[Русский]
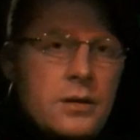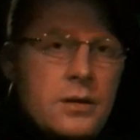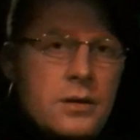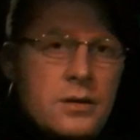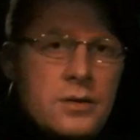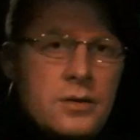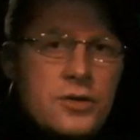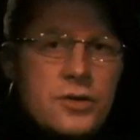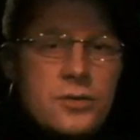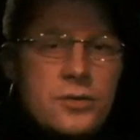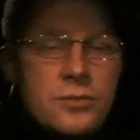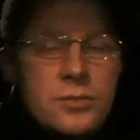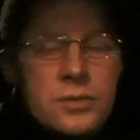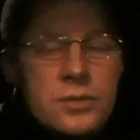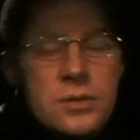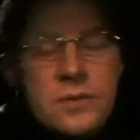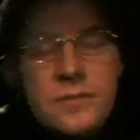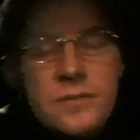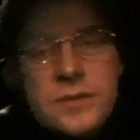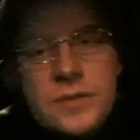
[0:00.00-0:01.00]
А,
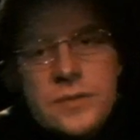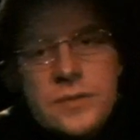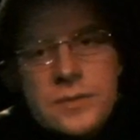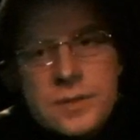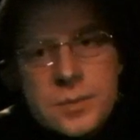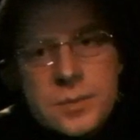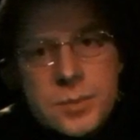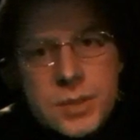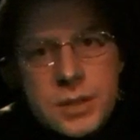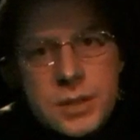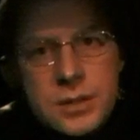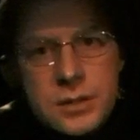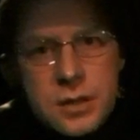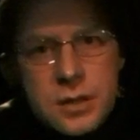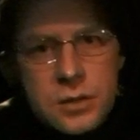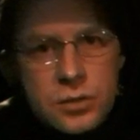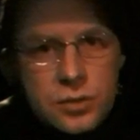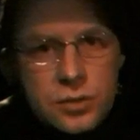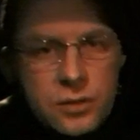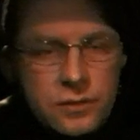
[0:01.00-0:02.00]
чем было вызвано
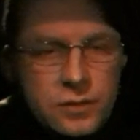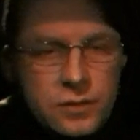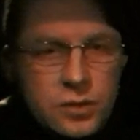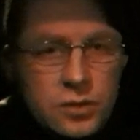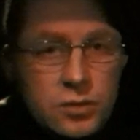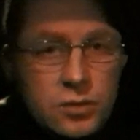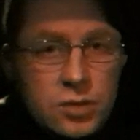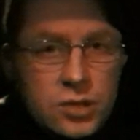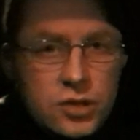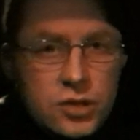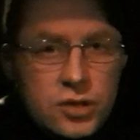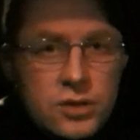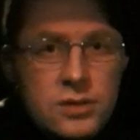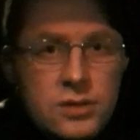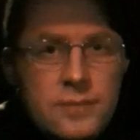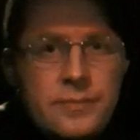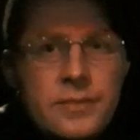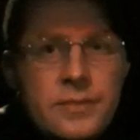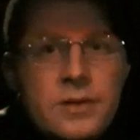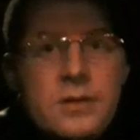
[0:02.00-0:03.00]
записать короткое
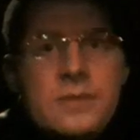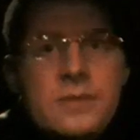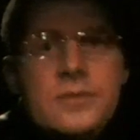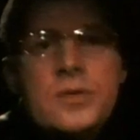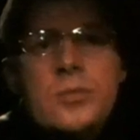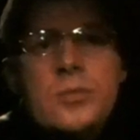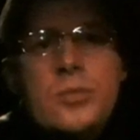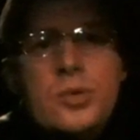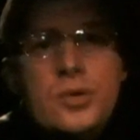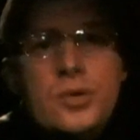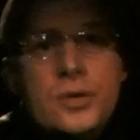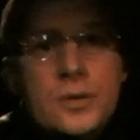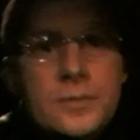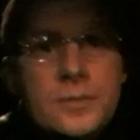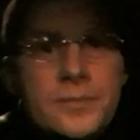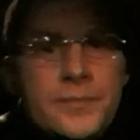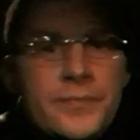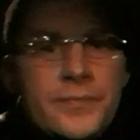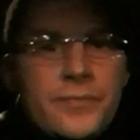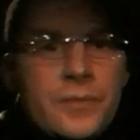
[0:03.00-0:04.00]
видеообращение? Да, все
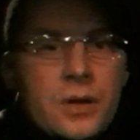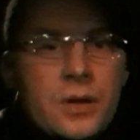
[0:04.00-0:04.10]
просто.